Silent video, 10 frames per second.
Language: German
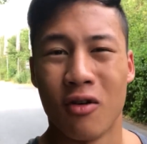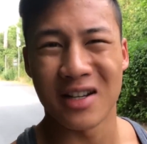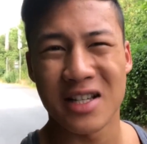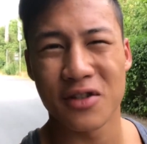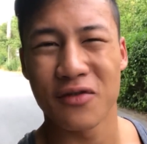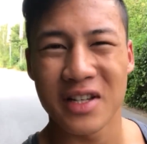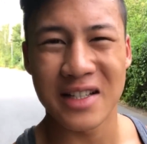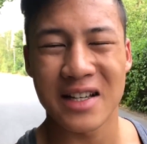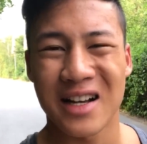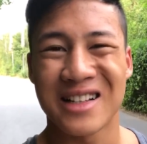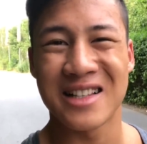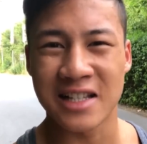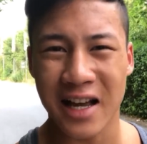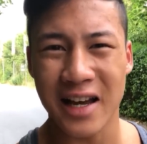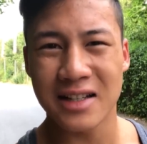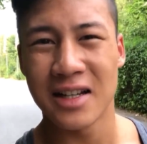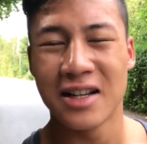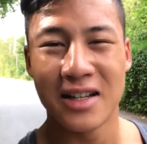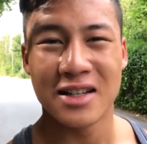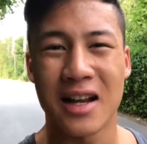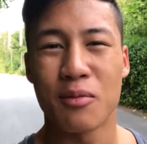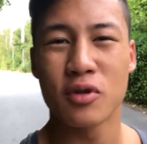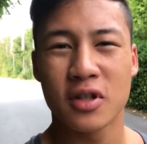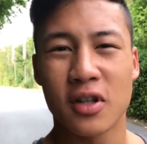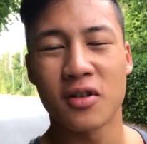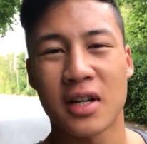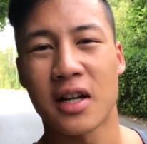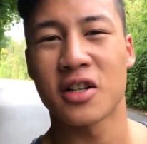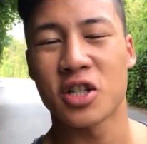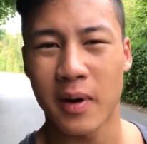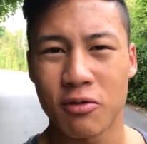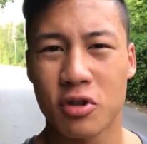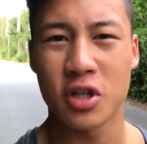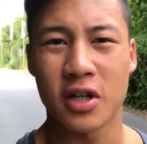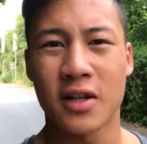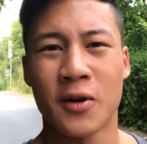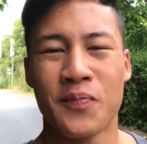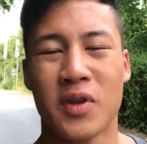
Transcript: Und das ist wie gesagt Zeit, die der Muskel unter Spannung steht